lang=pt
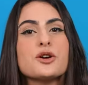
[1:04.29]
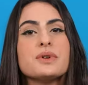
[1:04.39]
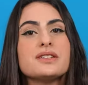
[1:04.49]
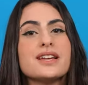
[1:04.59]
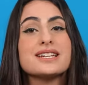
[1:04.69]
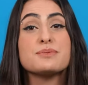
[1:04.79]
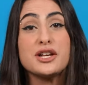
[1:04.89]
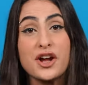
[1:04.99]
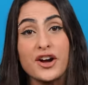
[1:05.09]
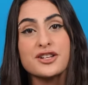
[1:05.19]
de obter as
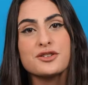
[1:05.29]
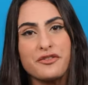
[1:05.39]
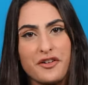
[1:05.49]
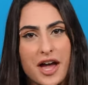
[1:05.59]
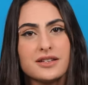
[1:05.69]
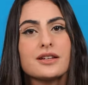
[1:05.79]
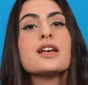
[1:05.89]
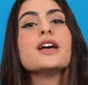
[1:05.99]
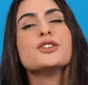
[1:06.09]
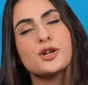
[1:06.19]
melhores ofertas
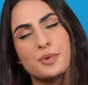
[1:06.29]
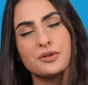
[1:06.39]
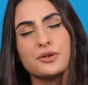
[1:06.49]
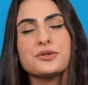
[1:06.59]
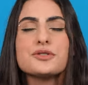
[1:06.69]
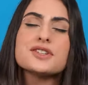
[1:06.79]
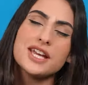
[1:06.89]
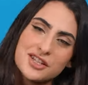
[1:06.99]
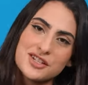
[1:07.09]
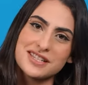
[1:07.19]
de produtos
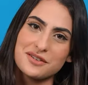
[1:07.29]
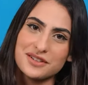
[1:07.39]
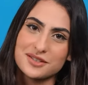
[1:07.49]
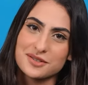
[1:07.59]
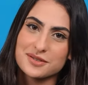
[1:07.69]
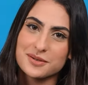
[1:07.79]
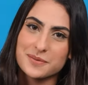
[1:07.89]
e de serviços.